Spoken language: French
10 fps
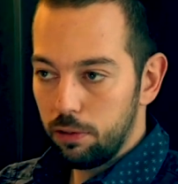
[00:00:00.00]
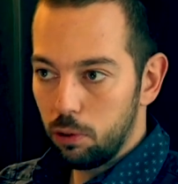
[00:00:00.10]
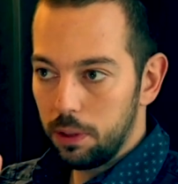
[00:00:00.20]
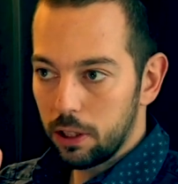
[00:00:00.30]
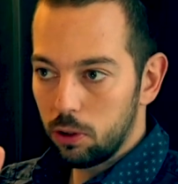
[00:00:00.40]
Il
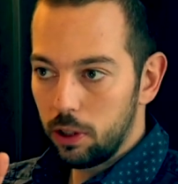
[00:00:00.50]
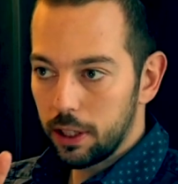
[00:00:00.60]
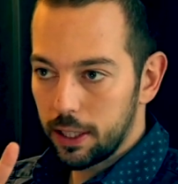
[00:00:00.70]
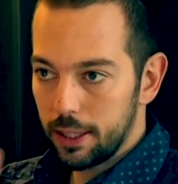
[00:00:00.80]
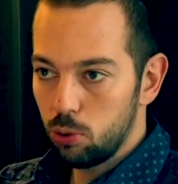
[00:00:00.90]
faut bien que les
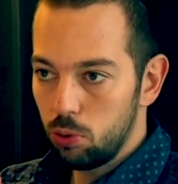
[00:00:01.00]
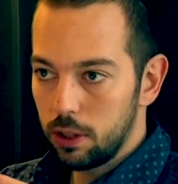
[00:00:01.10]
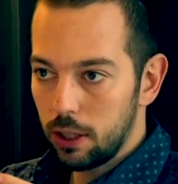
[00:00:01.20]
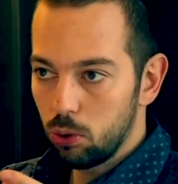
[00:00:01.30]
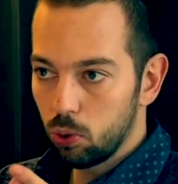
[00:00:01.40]

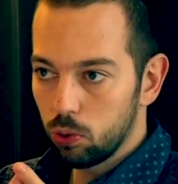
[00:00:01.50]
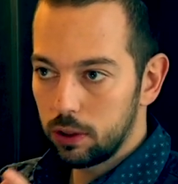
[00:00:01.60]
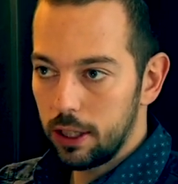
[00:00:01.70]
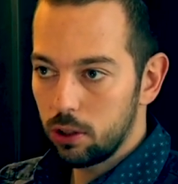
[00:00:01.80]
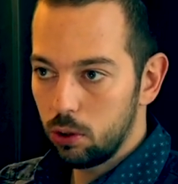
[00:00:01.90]
résultats de ton
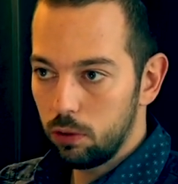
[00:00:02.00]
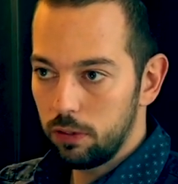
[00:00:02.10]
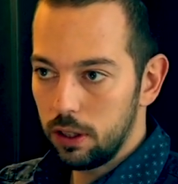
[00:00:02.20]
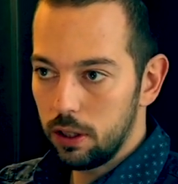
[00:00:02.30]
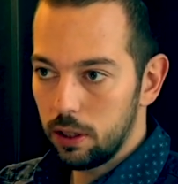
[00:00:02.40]
test
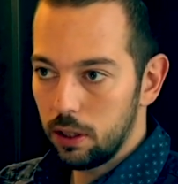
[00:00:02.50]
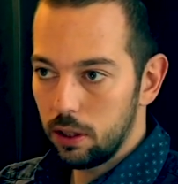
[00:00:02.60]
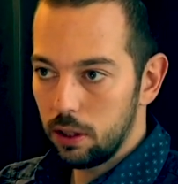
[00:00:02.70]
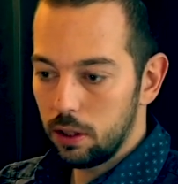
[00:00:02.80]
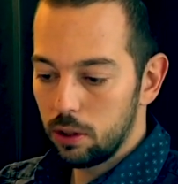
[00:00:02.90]
Covid
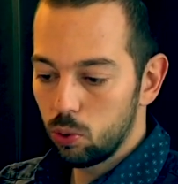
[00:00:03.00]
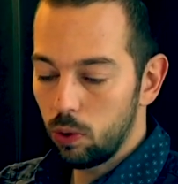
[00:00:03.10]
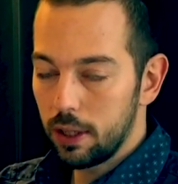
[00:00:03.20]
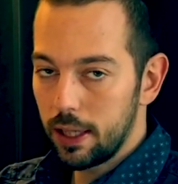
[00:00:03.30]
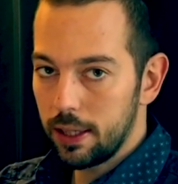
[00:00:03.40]

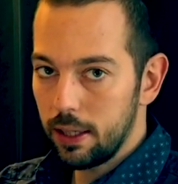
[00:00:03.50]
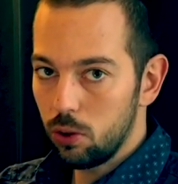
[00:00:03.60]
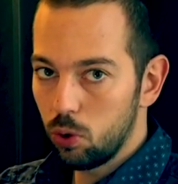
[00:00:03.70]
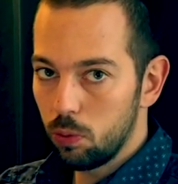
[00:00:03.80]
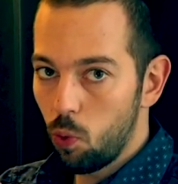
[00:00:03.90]
soient datés
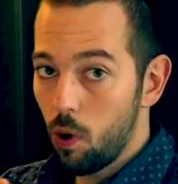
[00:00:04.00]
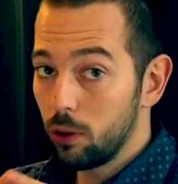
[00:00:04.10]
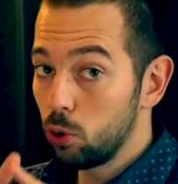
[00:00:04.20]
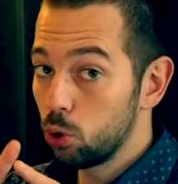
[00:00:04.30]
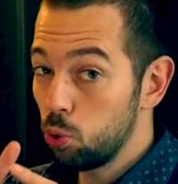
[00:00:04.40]
de
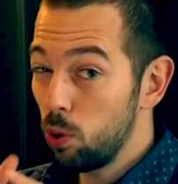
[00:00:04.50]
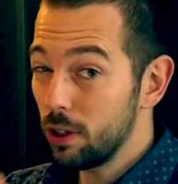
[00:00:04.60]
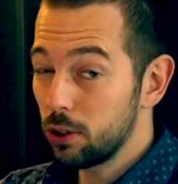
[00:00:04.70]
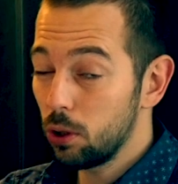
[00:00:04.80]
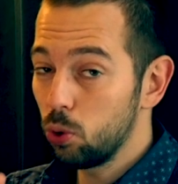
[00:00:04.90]
moins de
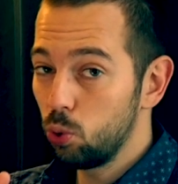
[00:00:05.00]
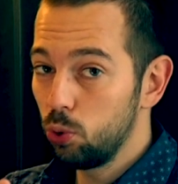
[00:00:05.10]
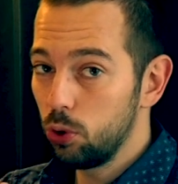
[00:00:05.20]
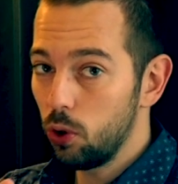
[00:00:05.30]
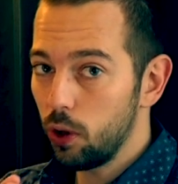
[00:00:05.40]

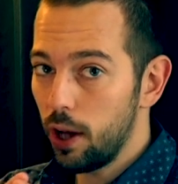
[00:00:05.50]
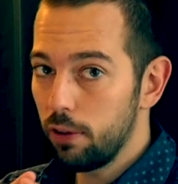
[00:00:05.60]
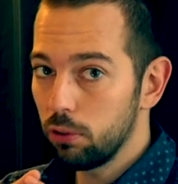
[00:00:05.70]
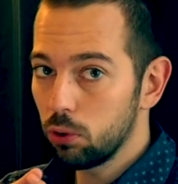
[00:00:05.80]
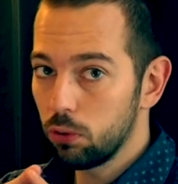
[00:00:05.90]
72 heures
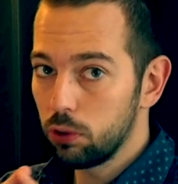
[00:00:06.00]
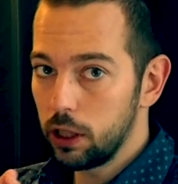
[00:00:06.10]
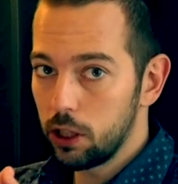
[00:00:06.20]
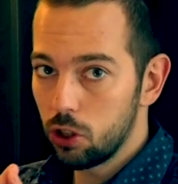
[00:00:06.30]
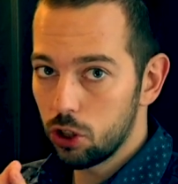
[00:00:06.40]
avant ton
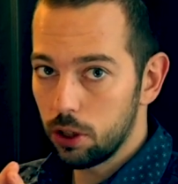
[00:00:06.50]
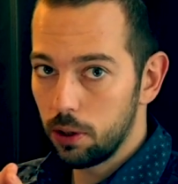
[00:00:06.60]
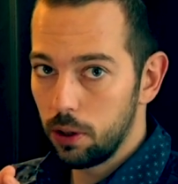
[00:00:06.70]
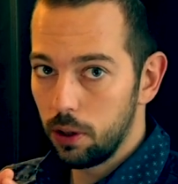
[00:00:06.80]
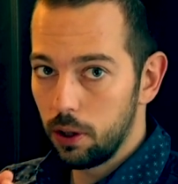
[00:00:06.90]
voyage.
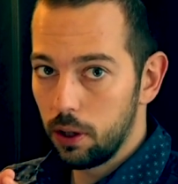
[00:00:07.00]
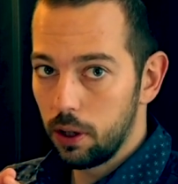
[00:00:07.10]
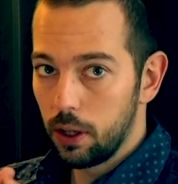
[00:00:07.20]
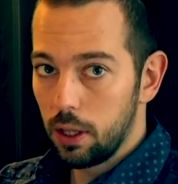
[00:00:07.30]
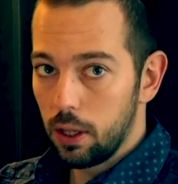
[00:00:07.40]

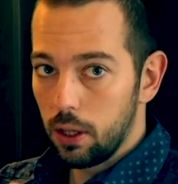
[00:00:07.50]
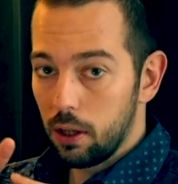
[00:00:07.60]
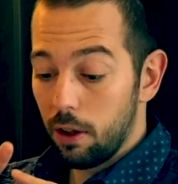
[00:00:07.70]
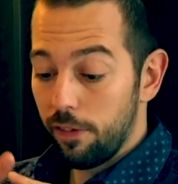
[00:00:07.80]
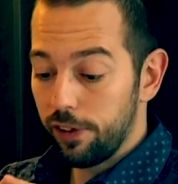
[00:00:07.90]

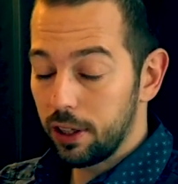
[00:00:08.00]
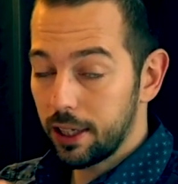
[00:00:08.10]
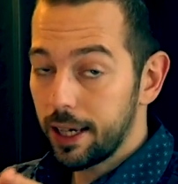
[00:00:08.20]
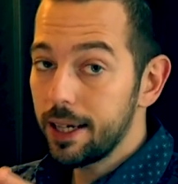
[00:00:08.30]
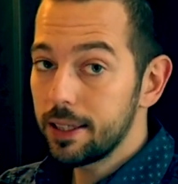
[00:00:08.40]
Fais
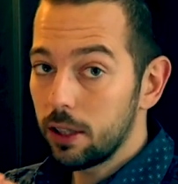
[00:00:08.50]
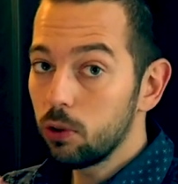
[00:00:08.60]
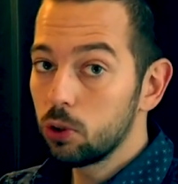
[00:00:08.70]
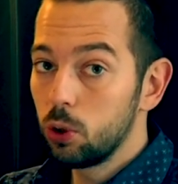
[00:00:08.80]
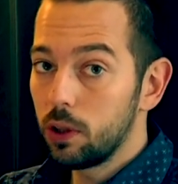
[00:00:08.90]
très
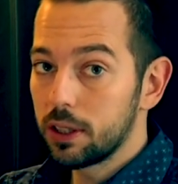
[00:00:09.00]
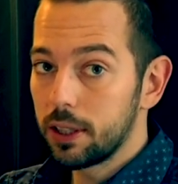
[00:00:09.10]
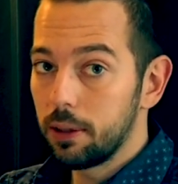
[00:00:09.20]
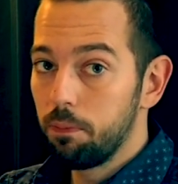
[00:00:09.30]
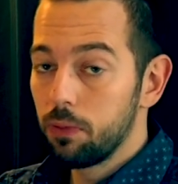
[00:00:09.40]
attention à
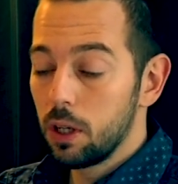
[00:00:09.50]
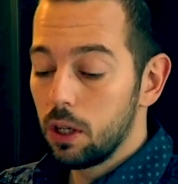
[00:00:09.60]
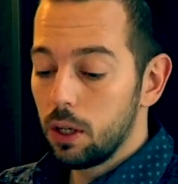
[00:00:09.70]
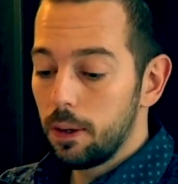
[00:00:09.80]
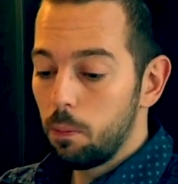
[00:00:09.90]
ça.
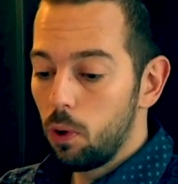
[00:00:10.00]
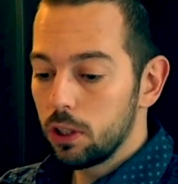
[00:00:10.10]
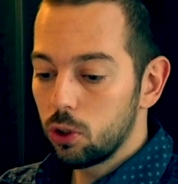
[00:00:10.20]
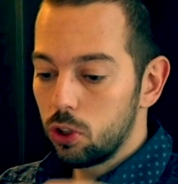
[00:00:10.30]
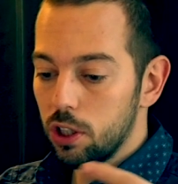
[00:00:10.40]
Moi,
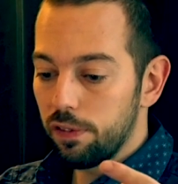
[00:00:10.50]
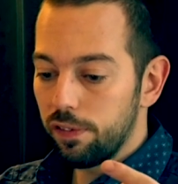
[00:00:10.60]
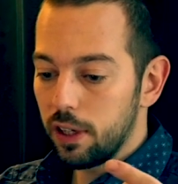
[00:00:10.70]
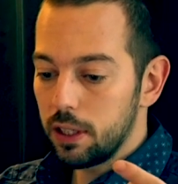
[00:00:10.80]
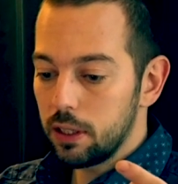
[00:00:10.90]
ce que j'ai
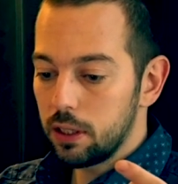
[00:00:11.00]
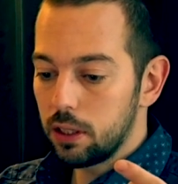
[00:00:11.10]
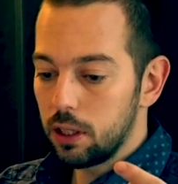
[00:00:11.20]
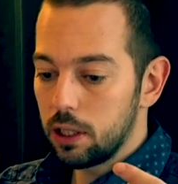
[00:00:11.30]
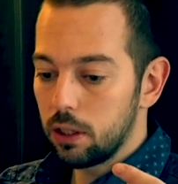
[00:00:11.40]
fait,
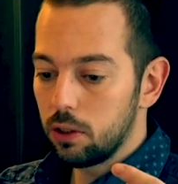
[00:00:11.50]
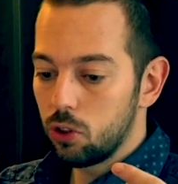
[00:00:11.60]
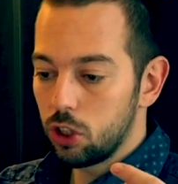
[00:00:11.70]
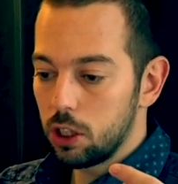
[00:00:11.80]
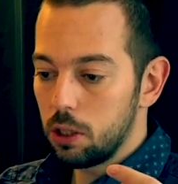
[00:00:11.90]
c'est que
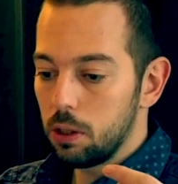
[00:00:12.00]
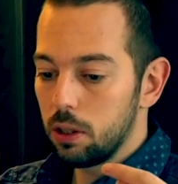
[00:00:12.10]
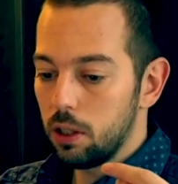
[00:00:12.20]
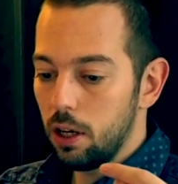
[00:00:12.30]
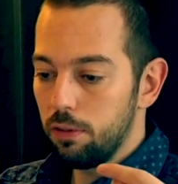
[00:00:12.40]
j'ai
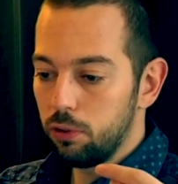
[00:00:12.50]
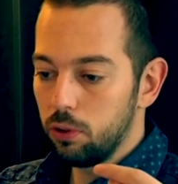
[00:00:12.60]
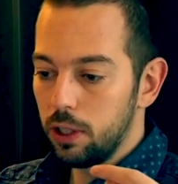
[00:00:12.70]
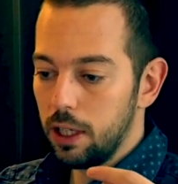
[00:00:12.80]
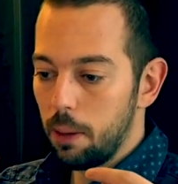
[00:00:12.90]

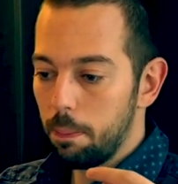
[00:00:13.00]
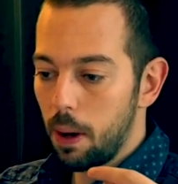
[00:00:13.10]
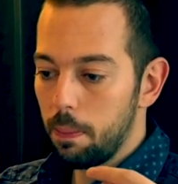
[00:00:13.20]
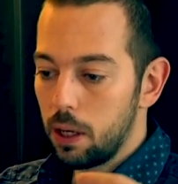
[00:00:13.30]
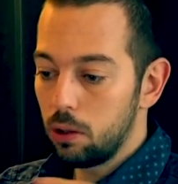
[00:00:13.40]
téléphoné à
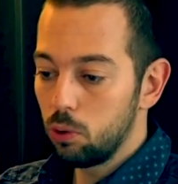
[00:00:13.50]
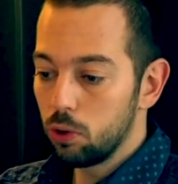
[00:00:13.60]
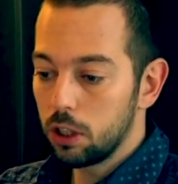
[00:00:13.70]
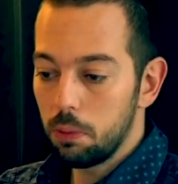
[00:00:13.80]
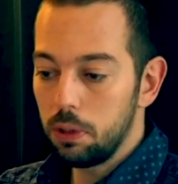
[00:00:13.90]
pas mal de
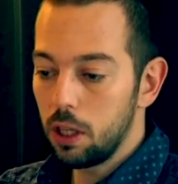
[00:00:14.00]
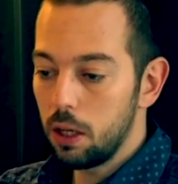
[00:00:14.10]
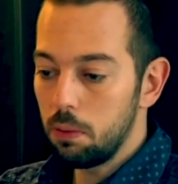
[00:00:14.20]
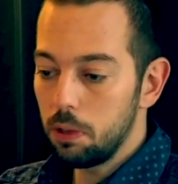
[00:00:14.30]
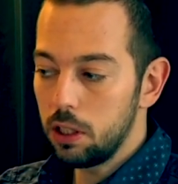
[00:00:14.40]

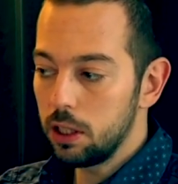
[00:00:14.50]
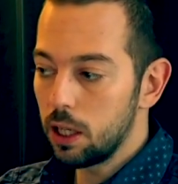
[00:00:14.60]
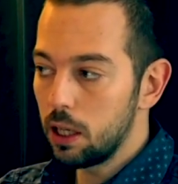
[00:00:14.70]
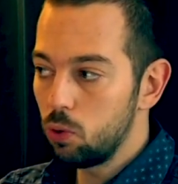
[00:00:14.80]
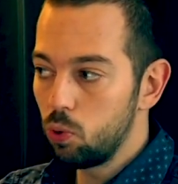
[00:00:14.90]
cabinets
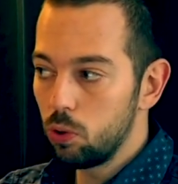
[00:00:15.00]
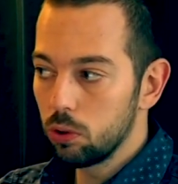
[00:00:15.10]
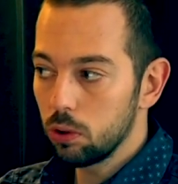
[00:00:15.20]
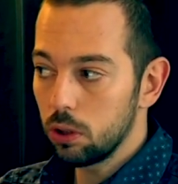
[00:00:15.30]
médicaux ou autres